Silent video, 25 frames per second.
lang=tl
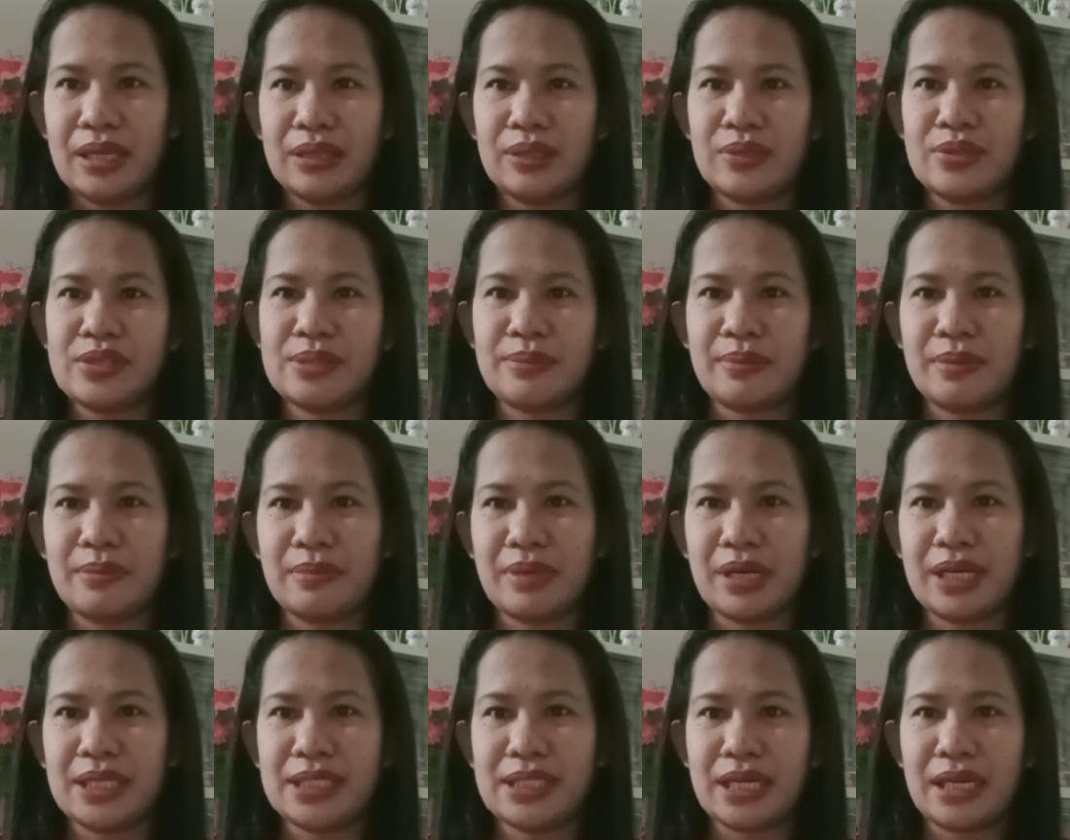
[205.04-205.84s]
doon sa may
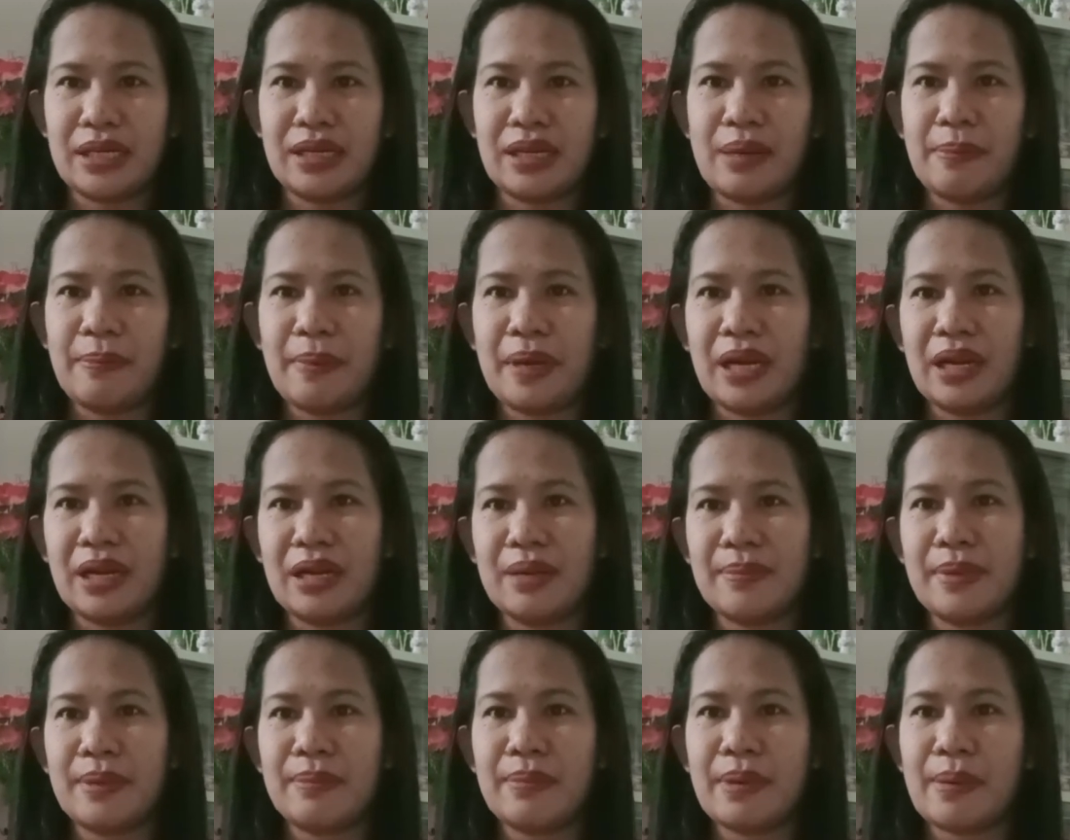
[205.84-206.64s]
mga channel, para
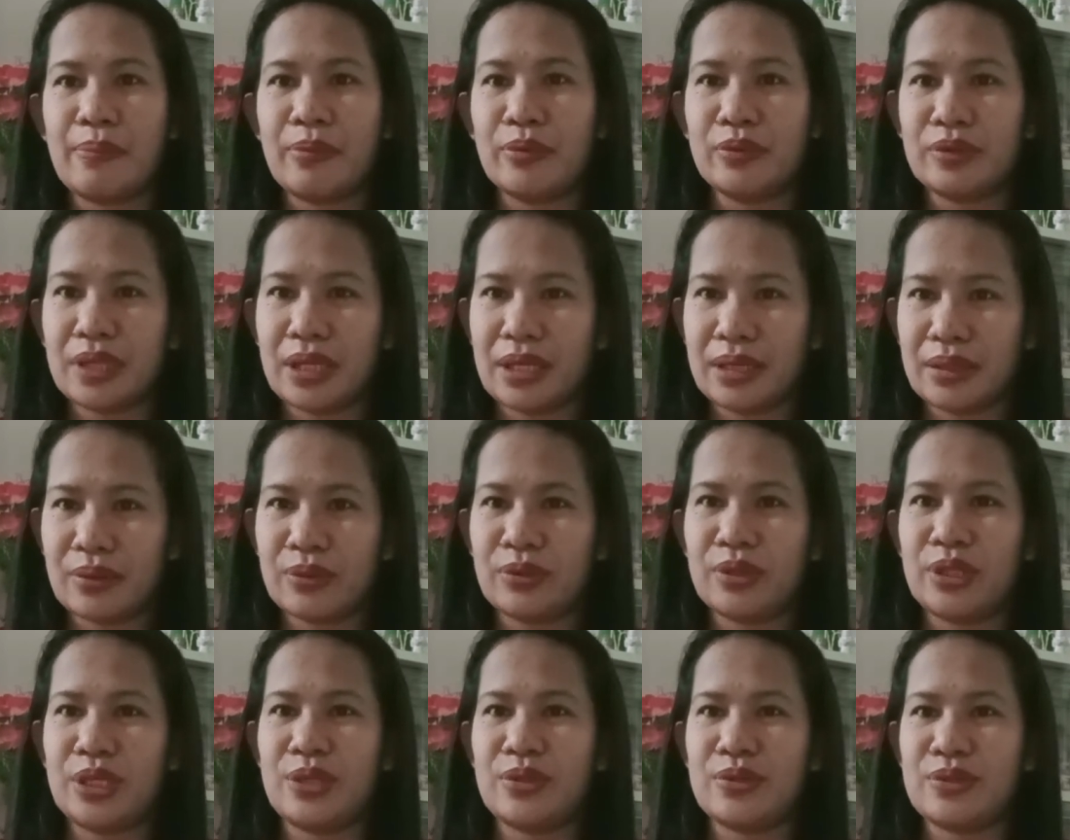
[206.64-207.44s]
naman mapuntahan ko
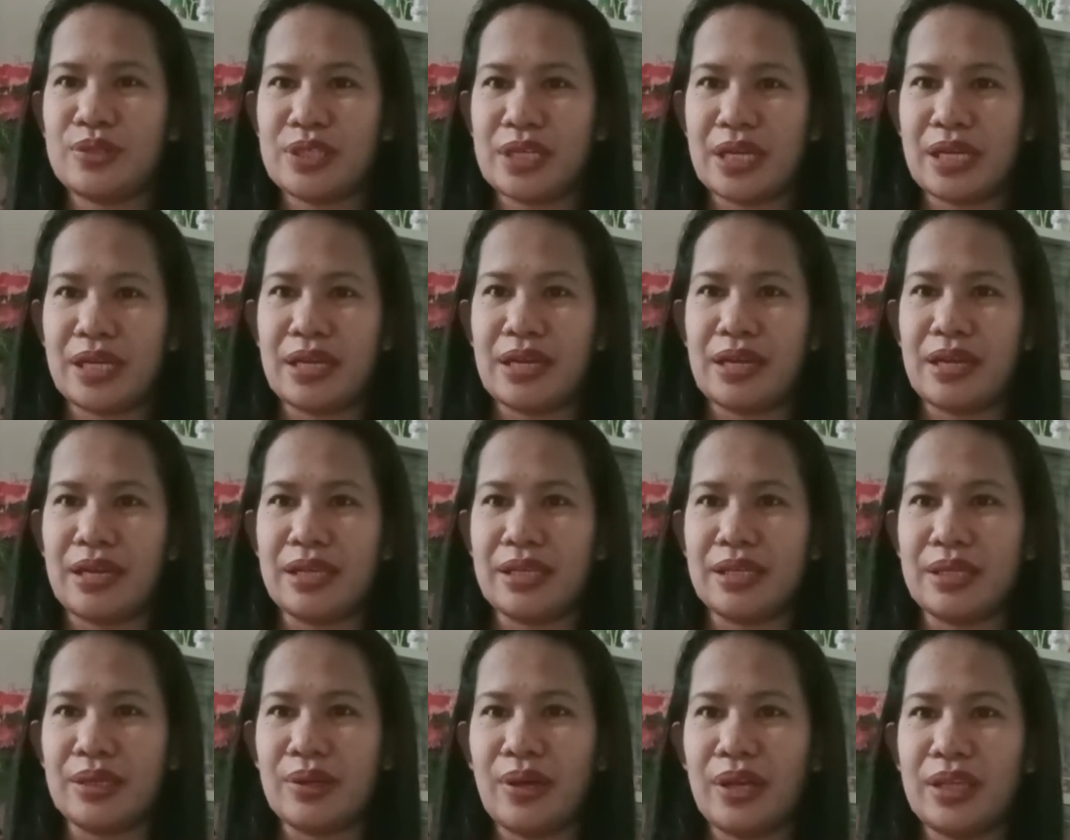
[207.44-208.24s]
din yung channel ninyo.